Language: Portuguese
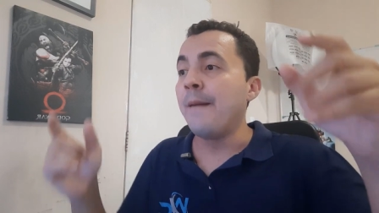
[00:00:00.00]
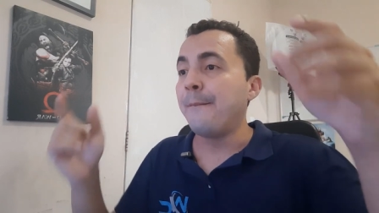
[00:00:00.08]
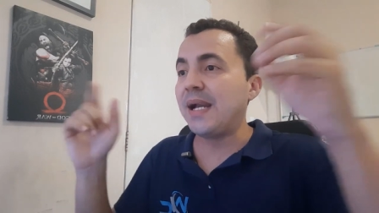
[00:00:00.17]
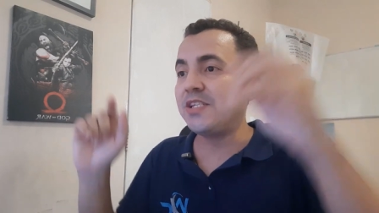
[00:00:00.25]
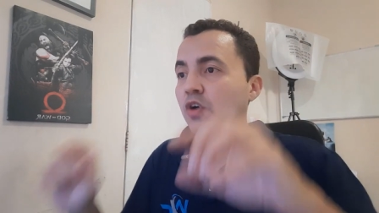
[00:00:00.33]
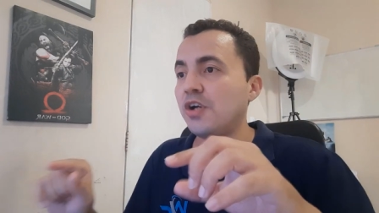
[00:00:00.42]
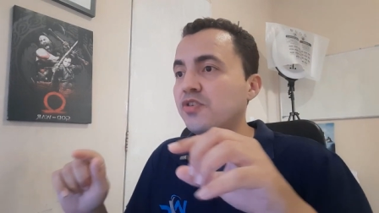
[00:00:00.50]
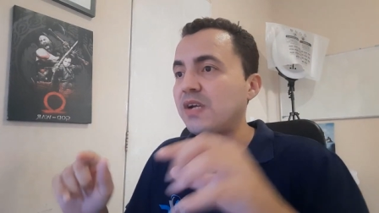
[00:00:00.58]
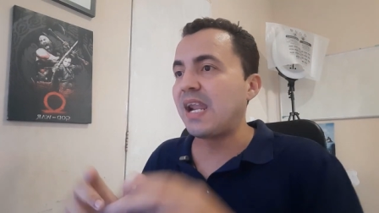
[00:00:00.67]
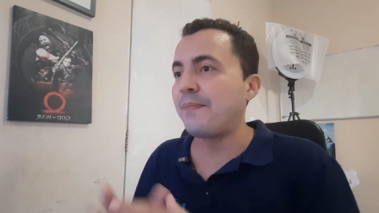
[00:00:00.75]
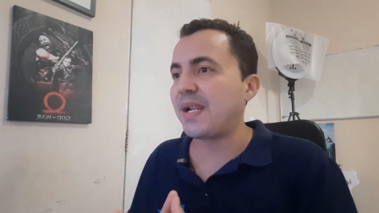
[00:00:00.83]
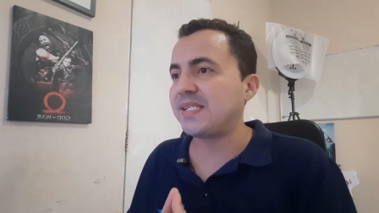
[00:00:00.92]
Mas hoje eu
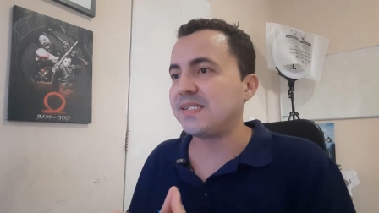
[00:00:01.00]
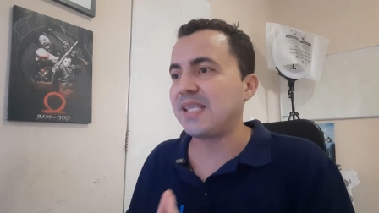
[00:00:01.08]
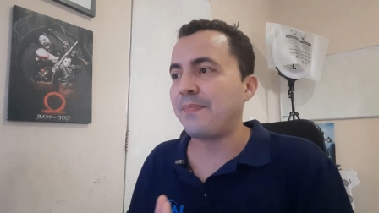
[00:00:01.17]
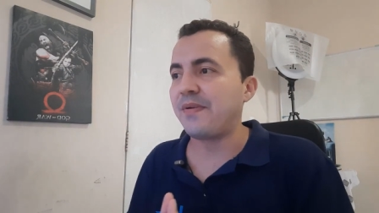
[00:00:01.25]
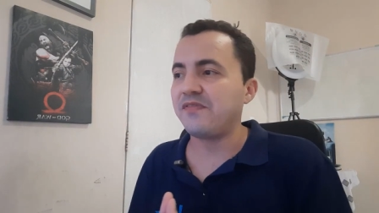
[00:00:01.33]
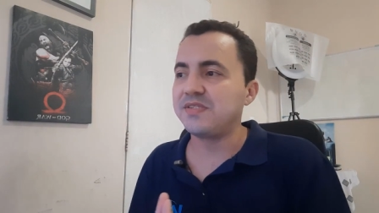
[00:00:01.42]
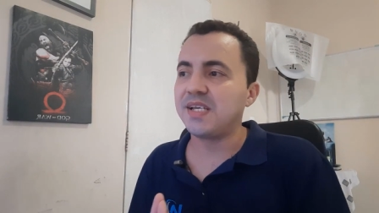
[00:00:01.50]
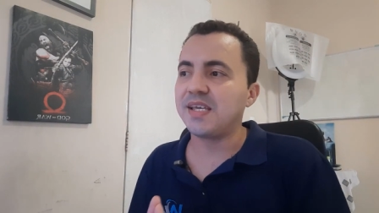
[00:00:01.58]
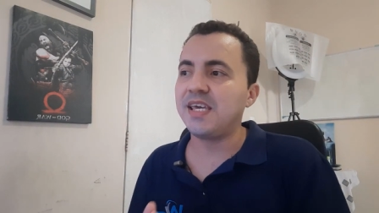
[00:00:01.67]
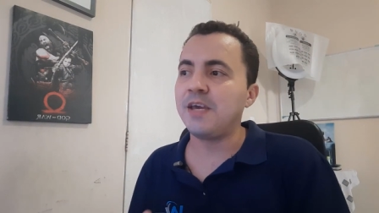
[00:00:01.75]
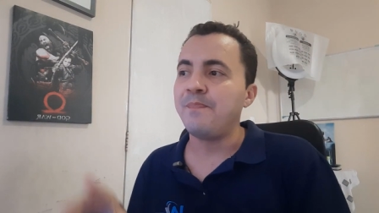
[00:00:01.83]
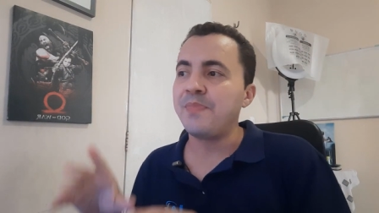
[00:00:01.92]
quero apresentar para você
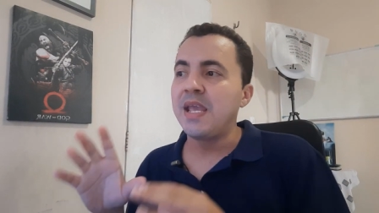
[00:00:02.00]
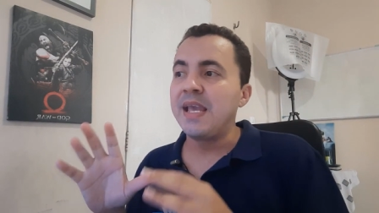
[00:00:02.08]
aqui